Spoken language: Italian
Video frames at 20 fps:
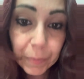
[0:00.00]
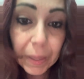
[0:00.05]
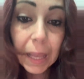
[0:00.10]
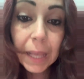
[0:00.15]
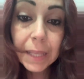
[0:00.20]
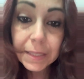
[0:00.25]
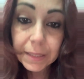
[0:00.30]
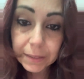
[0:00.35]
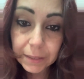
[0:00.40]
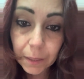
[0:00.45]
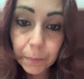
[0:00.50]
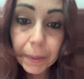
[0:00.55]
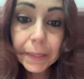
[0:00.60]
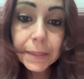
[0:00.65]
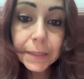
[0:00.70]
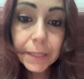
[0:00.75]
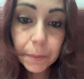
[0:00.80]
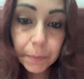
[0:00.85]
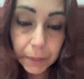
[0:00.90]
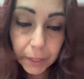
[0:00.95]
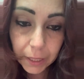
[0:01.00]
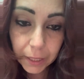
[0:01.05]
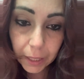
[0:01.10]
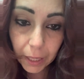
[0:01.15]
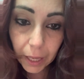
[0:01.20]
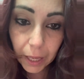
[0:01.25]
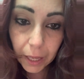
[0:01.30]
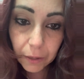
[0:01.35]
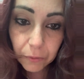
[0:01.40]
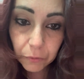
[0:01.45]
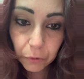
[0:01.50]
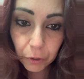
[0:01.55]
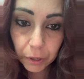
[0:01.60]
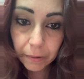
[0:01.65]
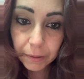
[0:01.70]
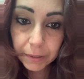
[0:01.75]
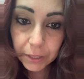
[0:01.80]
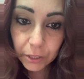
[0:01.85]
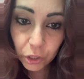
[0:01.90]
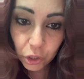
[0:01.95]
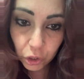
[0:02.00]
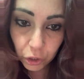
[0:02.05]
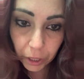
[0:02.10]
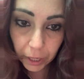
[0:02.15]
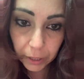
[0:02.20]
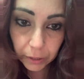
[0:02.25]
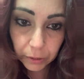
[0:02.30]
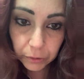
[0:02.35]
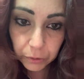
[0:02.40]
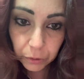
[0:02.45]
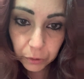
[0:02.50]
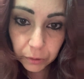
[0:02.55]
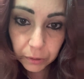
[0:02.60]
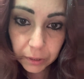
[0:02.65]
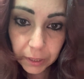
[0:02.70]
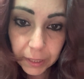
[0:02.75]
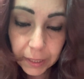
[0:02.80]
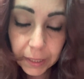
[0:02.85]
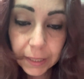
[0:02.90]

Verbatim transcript: Esattamente perché voi avete scelto